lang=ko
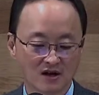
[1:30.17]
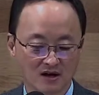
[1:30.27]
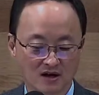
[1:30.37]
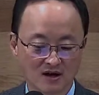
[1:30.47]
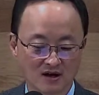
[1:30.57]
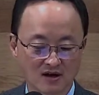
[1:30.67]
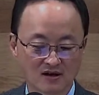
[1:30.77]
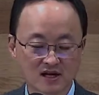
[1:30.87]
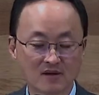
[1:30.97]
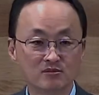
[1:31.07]

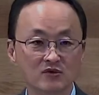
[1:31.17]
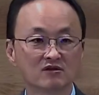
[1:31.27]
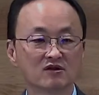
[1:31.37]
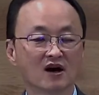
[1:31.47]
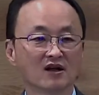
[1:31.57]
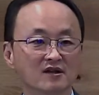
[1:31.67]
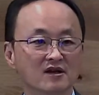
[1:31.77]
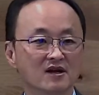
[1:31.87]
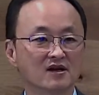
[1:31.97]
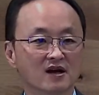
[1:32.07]
3년간
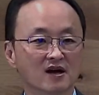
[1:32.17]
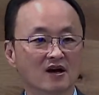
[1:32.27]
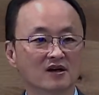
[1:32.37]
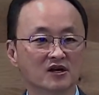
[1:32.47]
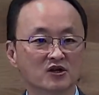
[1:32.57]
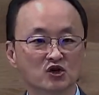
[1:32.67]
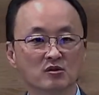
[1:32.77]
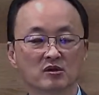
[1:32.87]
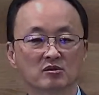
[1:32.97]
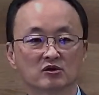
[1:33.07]
어, 어,
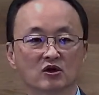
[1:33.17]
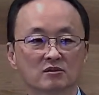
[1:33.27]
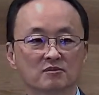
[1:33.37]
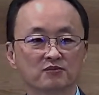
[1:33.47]
예수님으로부터